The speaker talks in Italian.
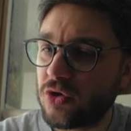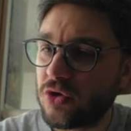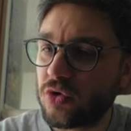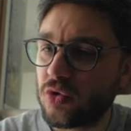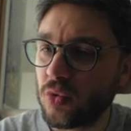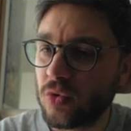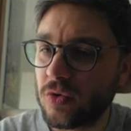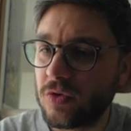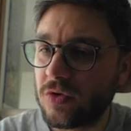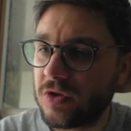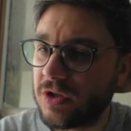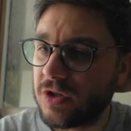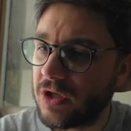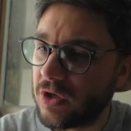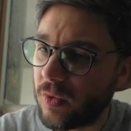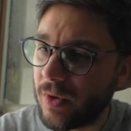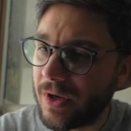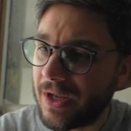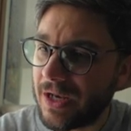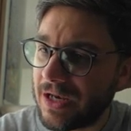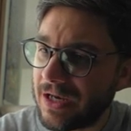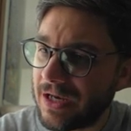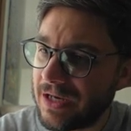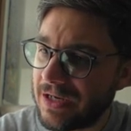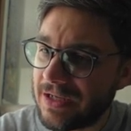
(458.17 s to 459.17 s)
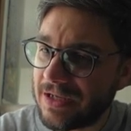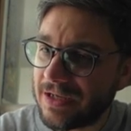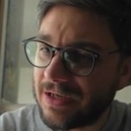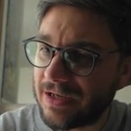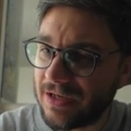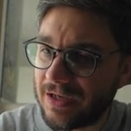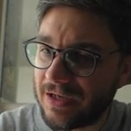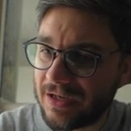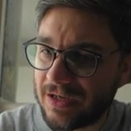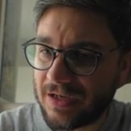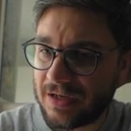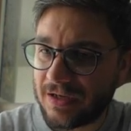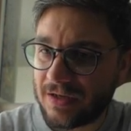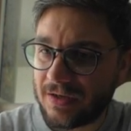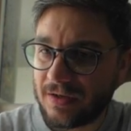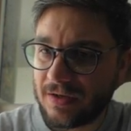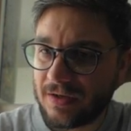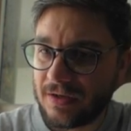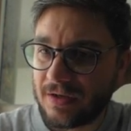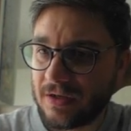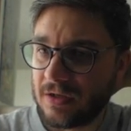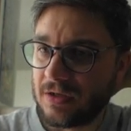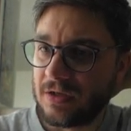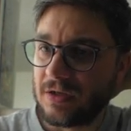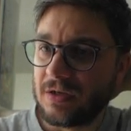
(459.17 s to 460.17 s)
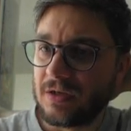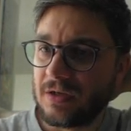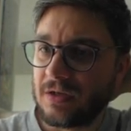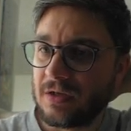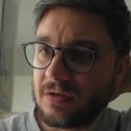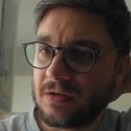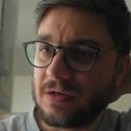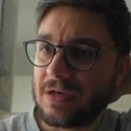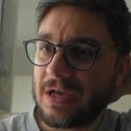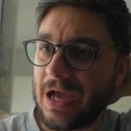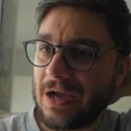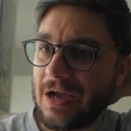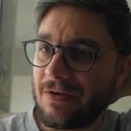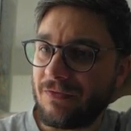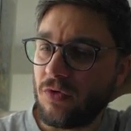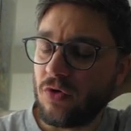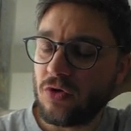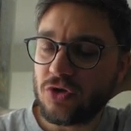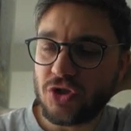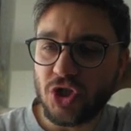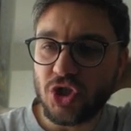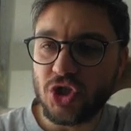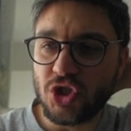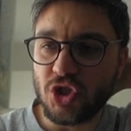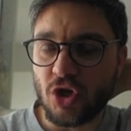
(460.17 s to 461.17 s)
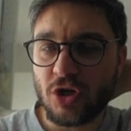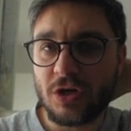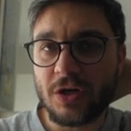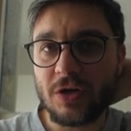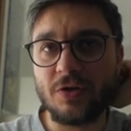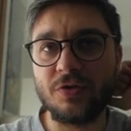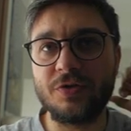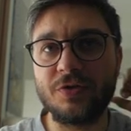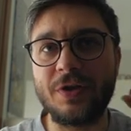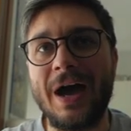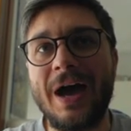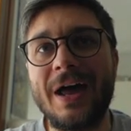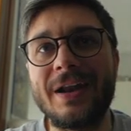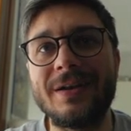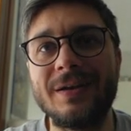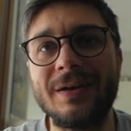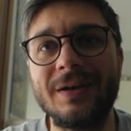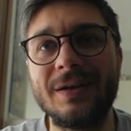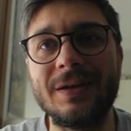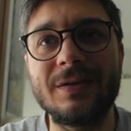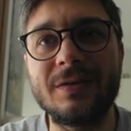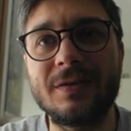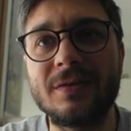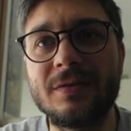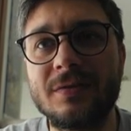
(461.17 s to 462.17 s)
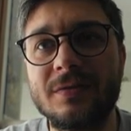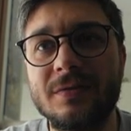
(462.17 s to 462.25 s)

tutti quelli che cavolo ci giocano da anni.